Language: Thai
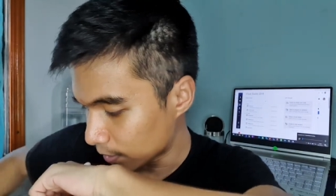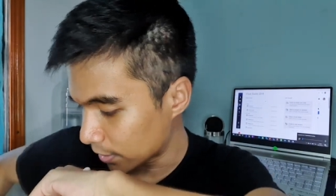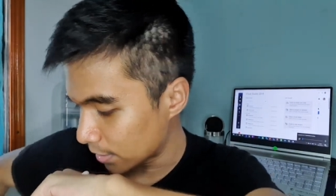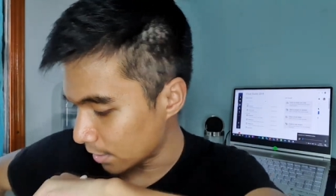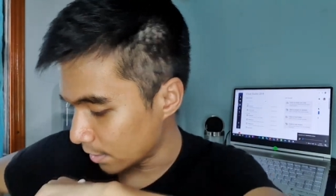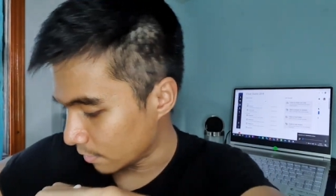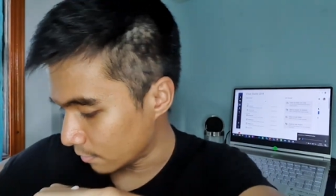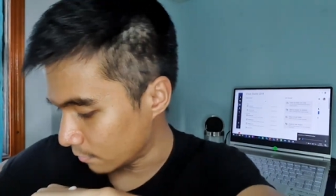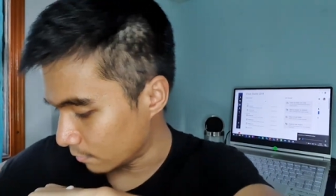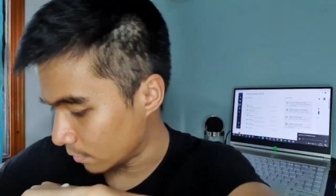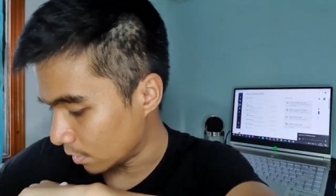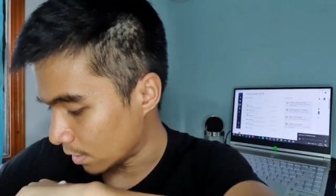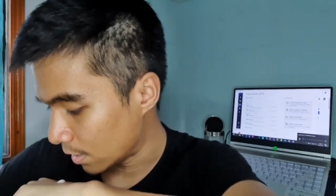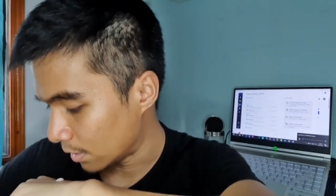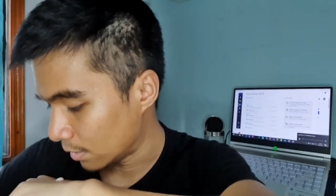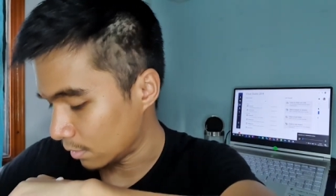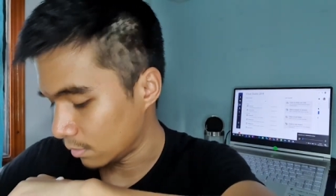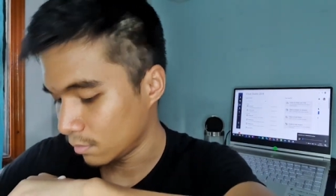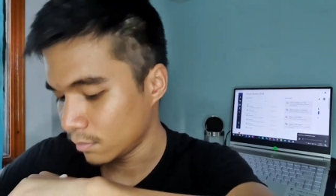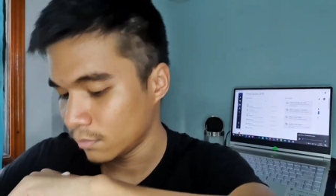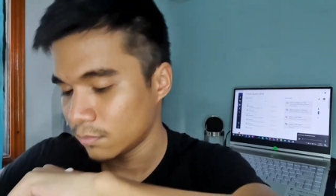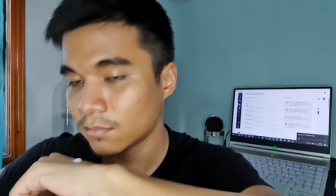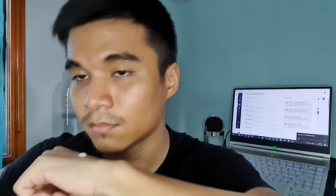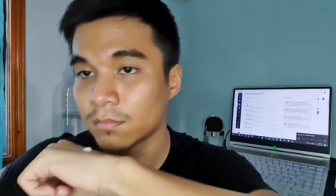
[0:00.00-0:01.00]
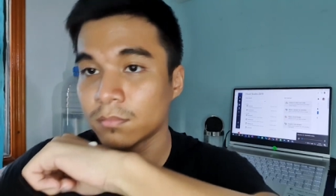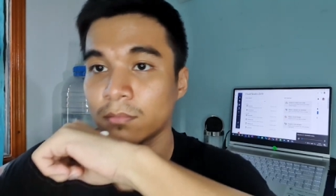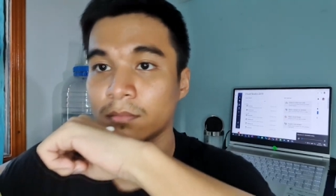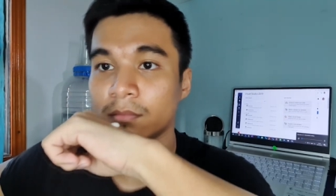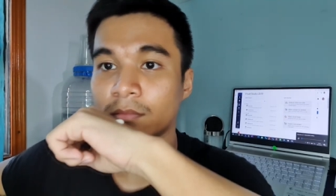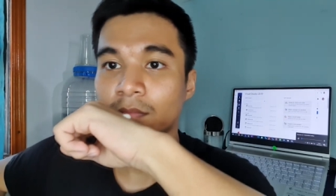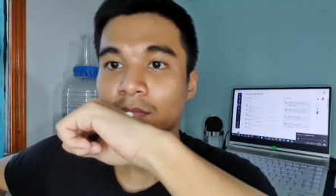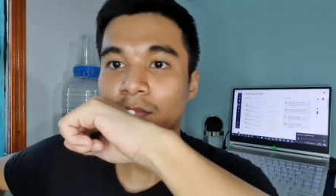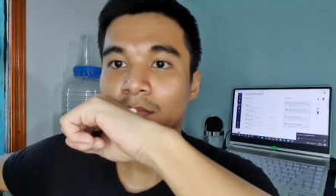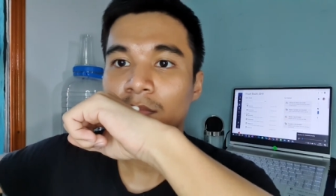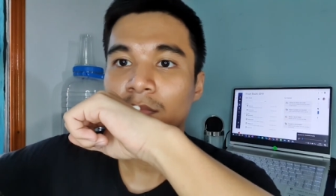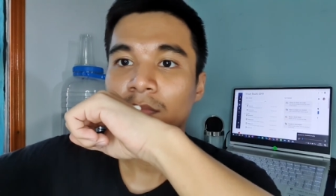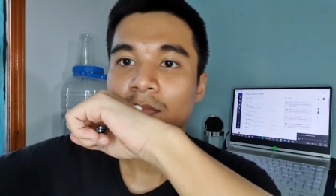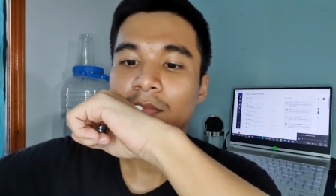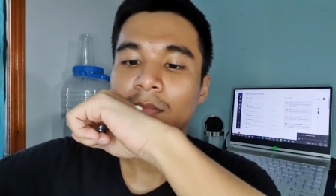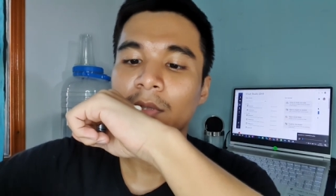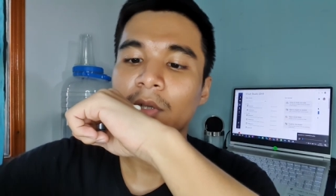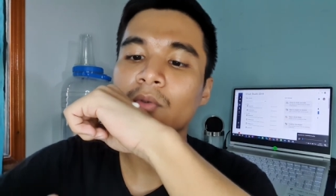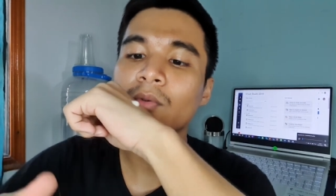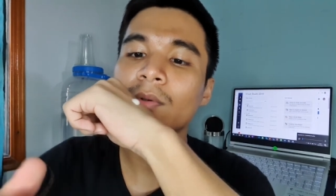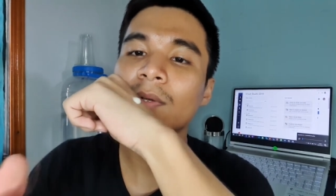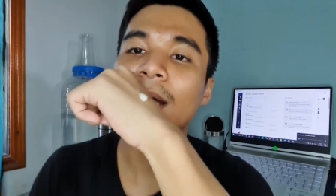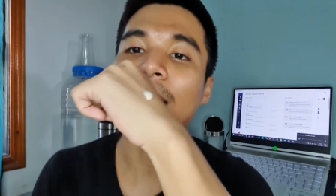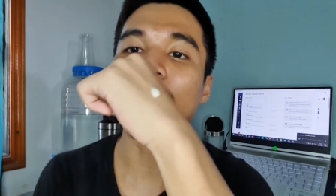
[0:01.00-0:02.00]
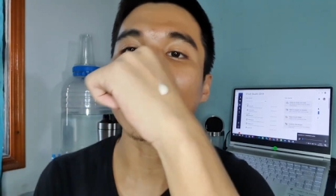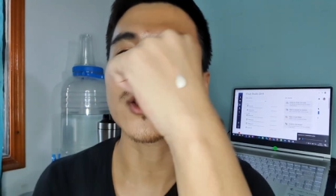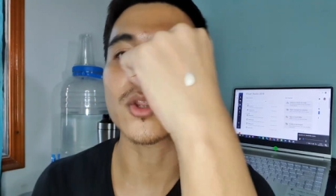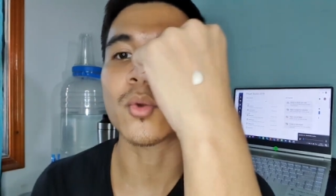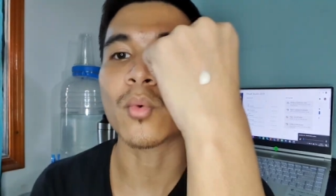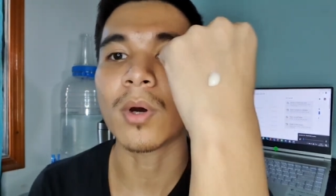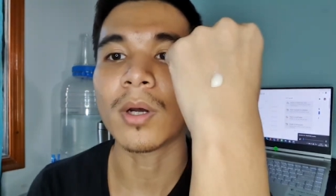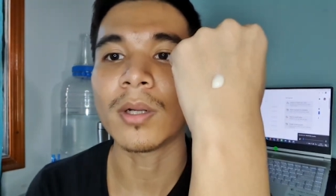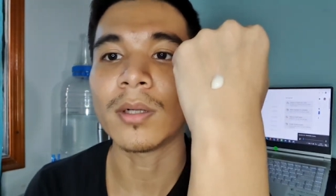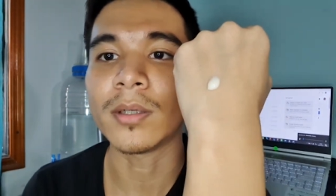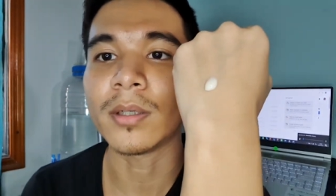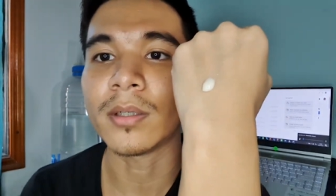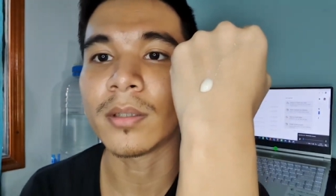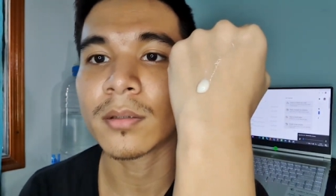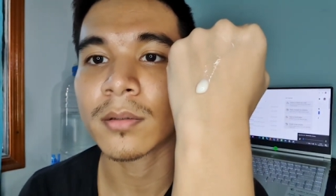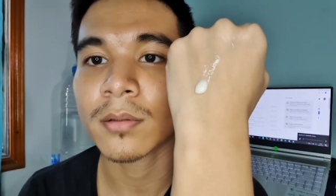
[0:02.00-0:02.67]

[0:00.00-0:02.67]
กลิ่นเหมือนรุ่นทาตัวเลย